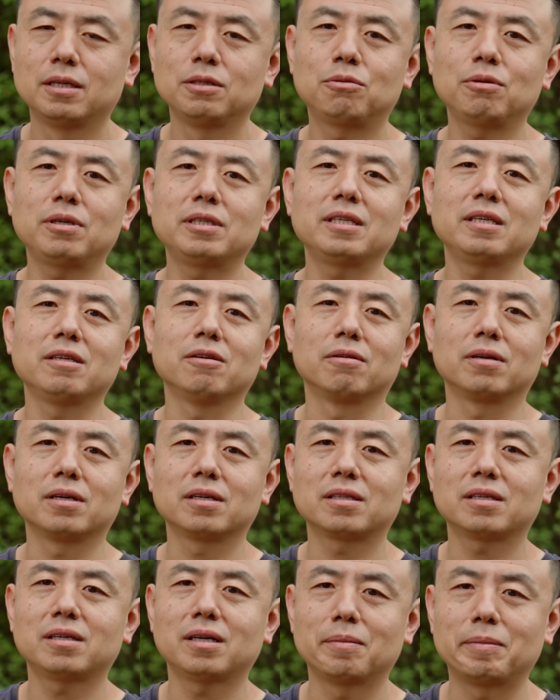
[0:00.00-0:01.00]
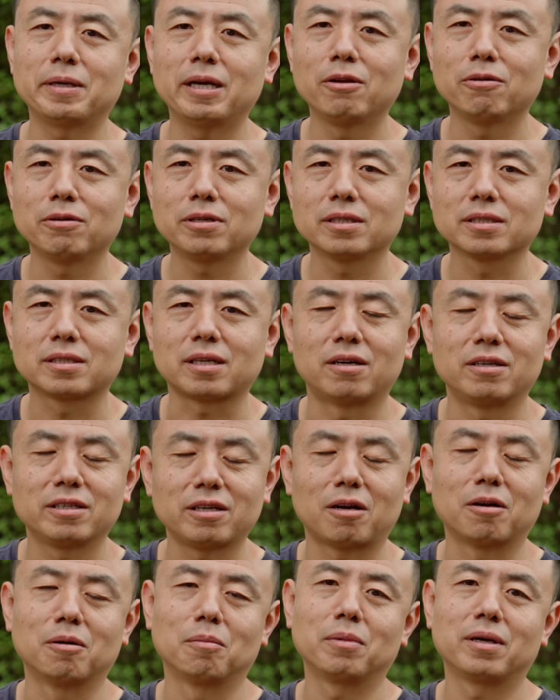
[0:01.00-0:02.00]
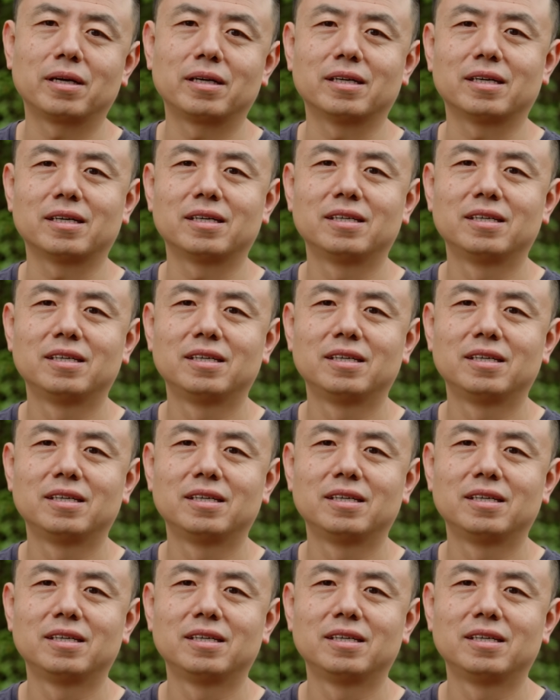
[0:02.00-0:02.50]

最近有一个特别流行的词儿叫什么来着？